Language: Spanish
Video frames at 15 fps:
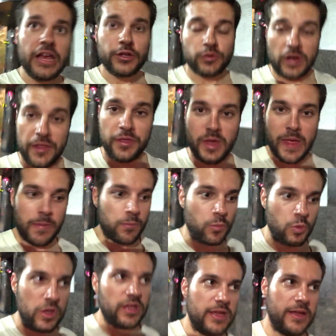Es una ciudad
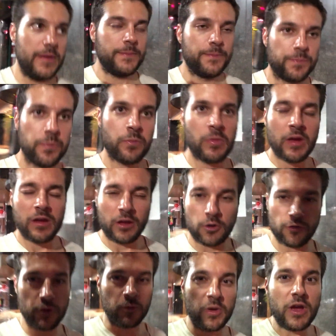muy,
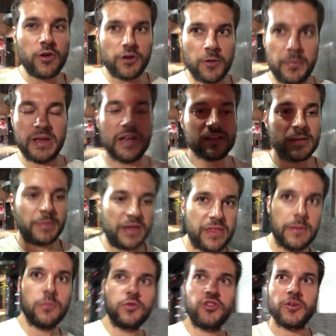incluso muy europea, se
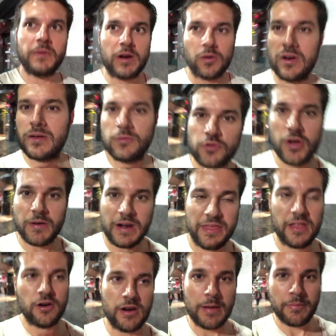parece mucho, me recuerda mucho a
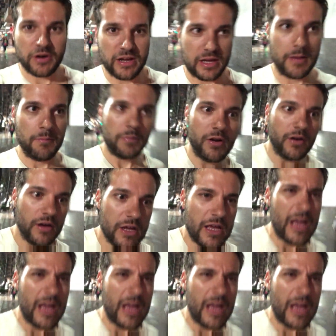Barcelona, por ejemplo,